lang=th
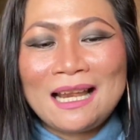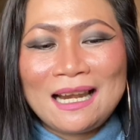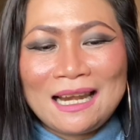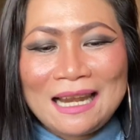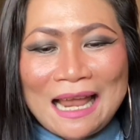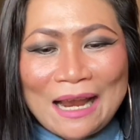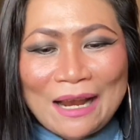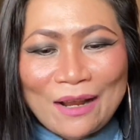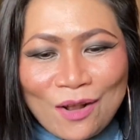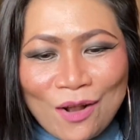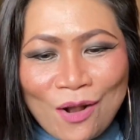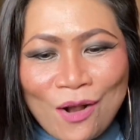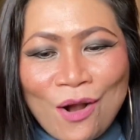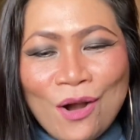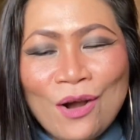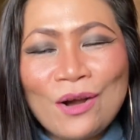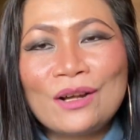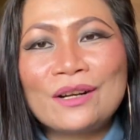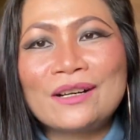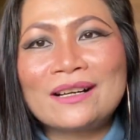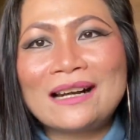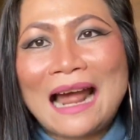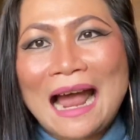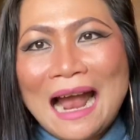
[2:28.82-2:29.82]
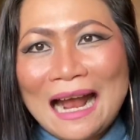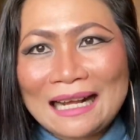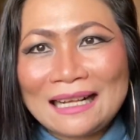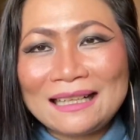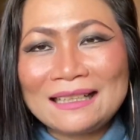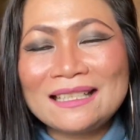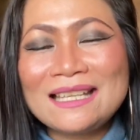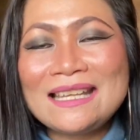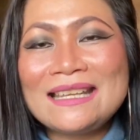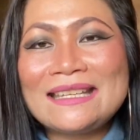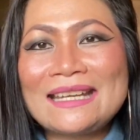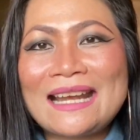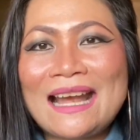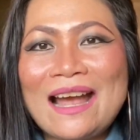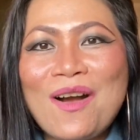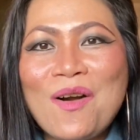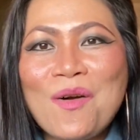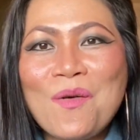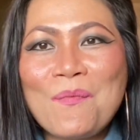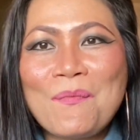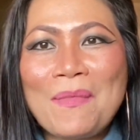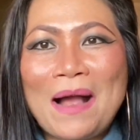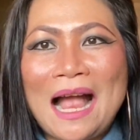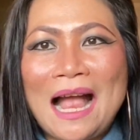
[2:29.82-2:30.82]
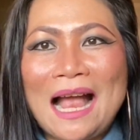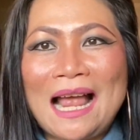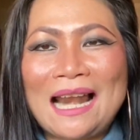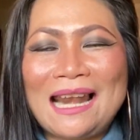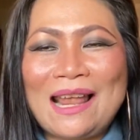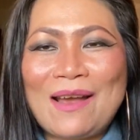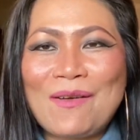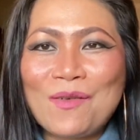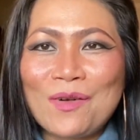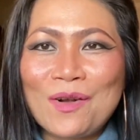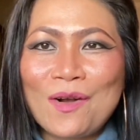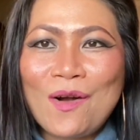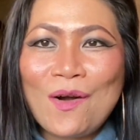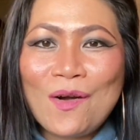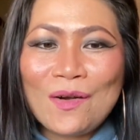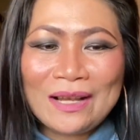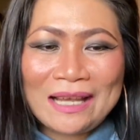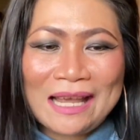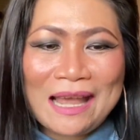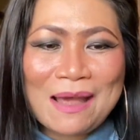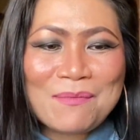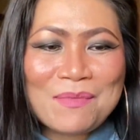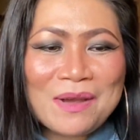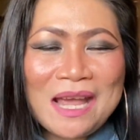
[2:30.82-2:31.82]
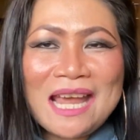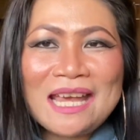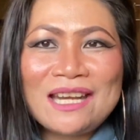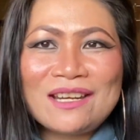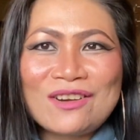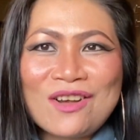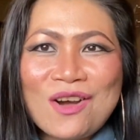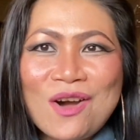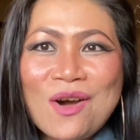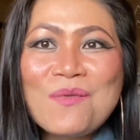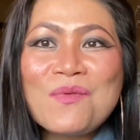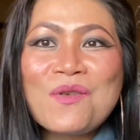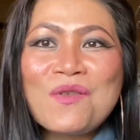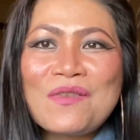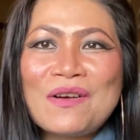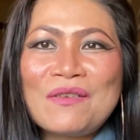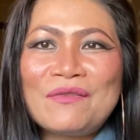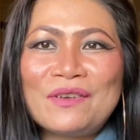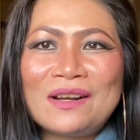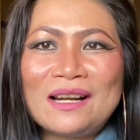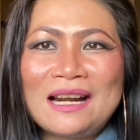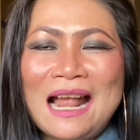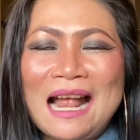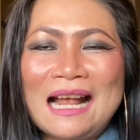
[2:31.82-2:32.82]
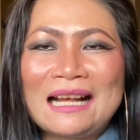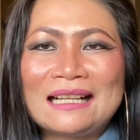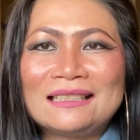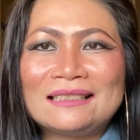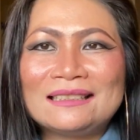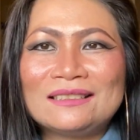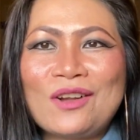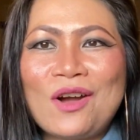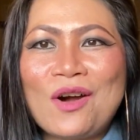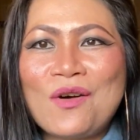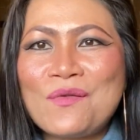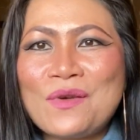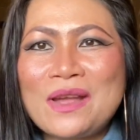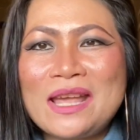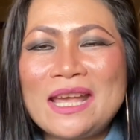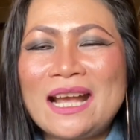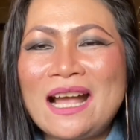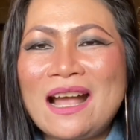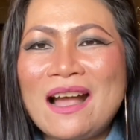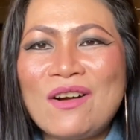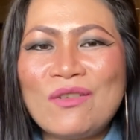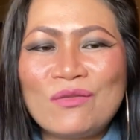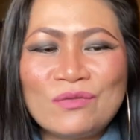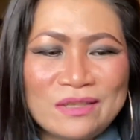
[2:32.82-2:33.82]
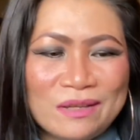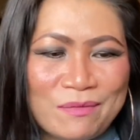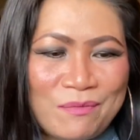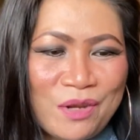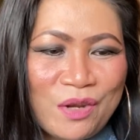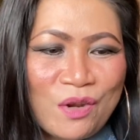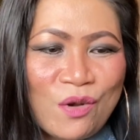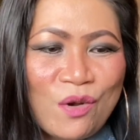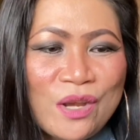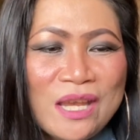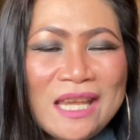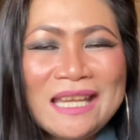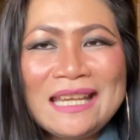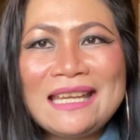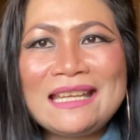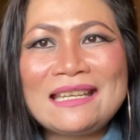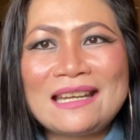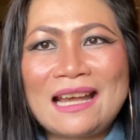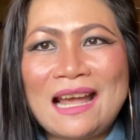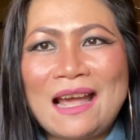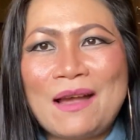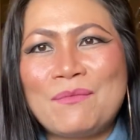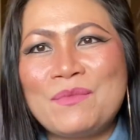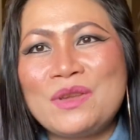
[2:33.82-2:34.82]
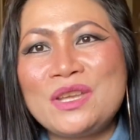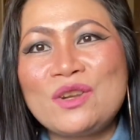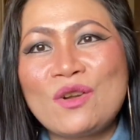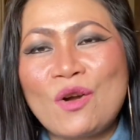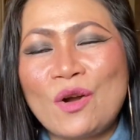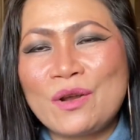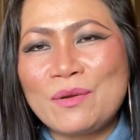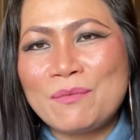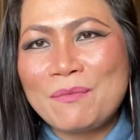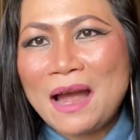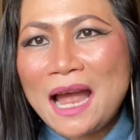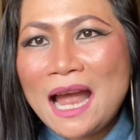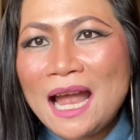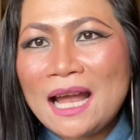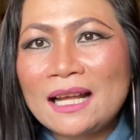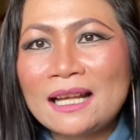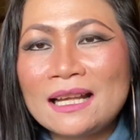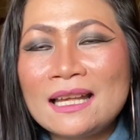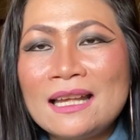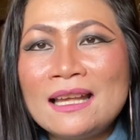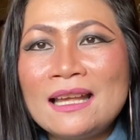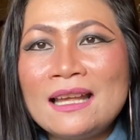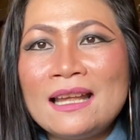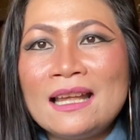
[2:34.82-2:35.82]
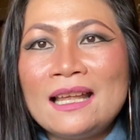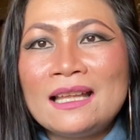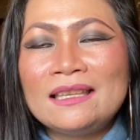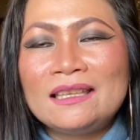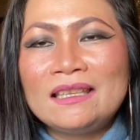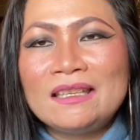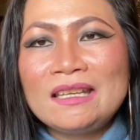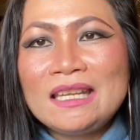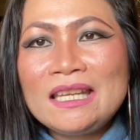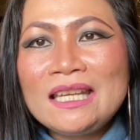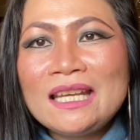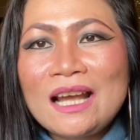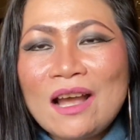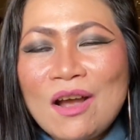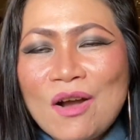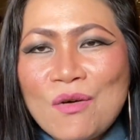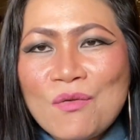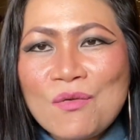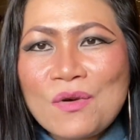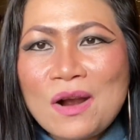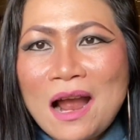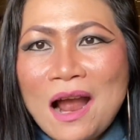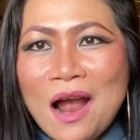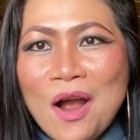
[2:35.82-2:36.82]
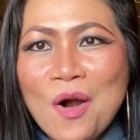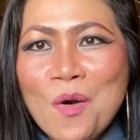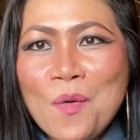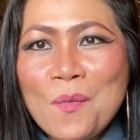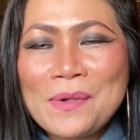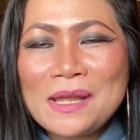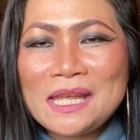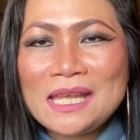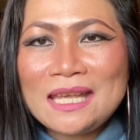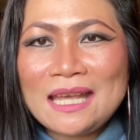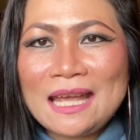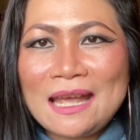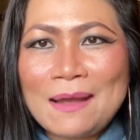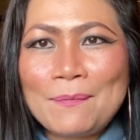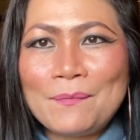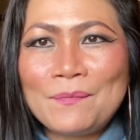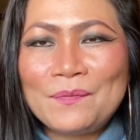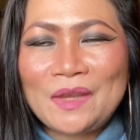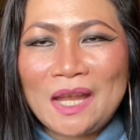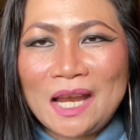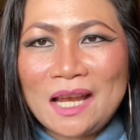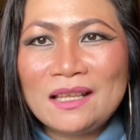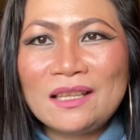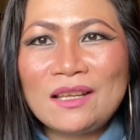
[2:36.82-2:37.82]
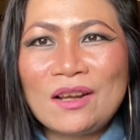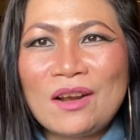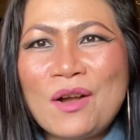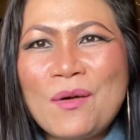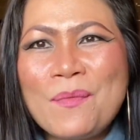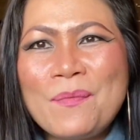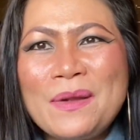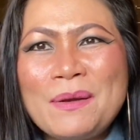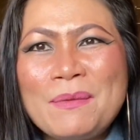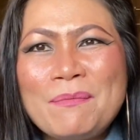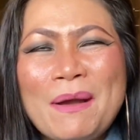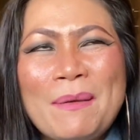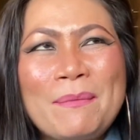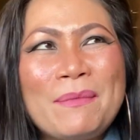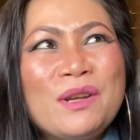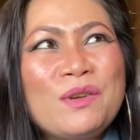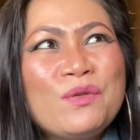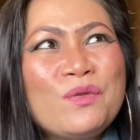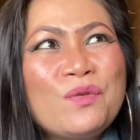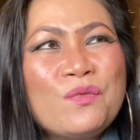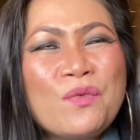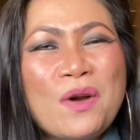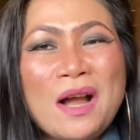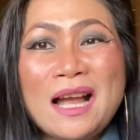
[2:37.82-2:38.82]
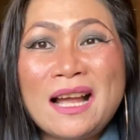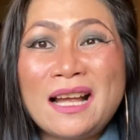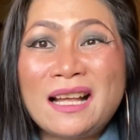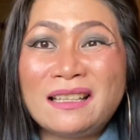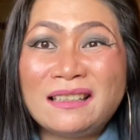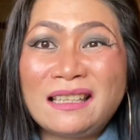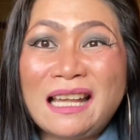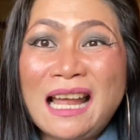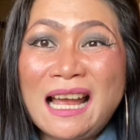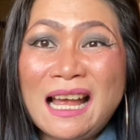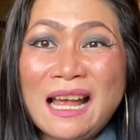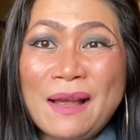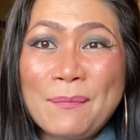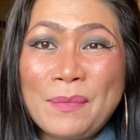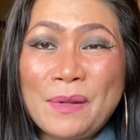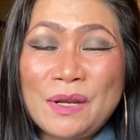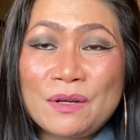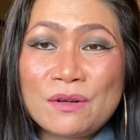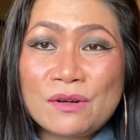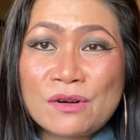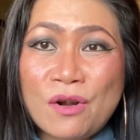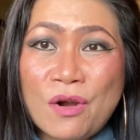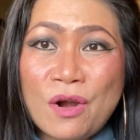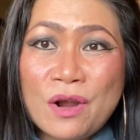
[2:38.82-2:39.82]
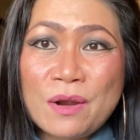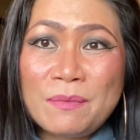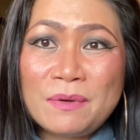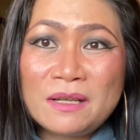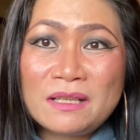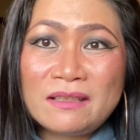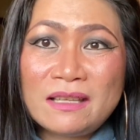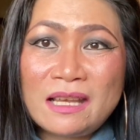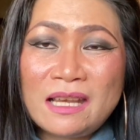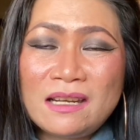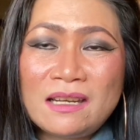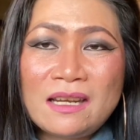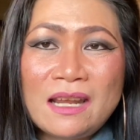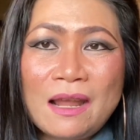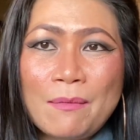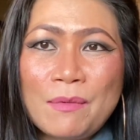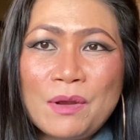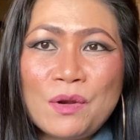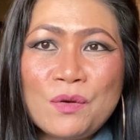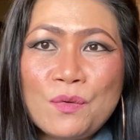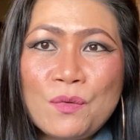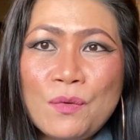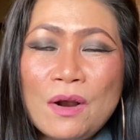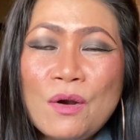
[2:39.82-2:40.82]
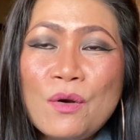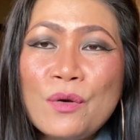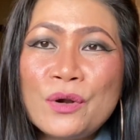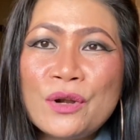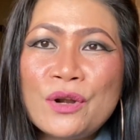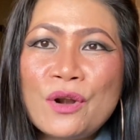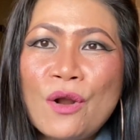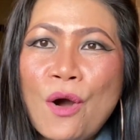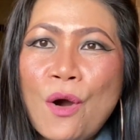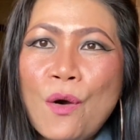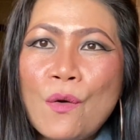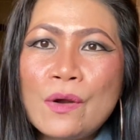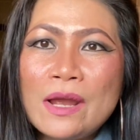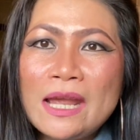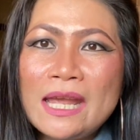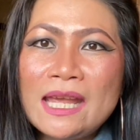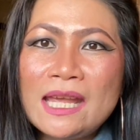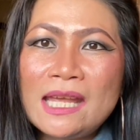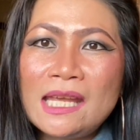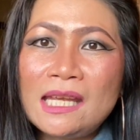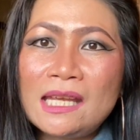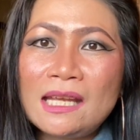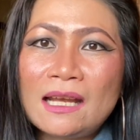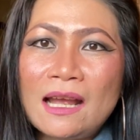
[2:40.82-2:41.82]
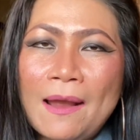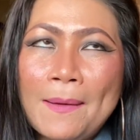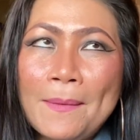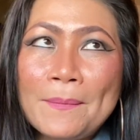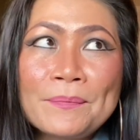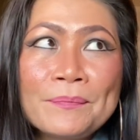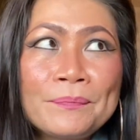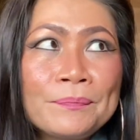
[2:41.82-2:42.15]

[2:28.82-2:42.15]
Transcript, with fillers: และก็รักที่จะเข้าป่าแล้วก็เก็บเห็ดเนาะเพราะว่าฝรั่งนอร์เวย์เขาจะไม่ค่อยกินนะคะมีน้อยมากที่เขาเข้าไปเก็บนะแต่ก็เป็นแบบแม่นุชว่าถ้าเป็น 100% เนี่ยแม่นุชว่าคนนอร์เวย์เองอะ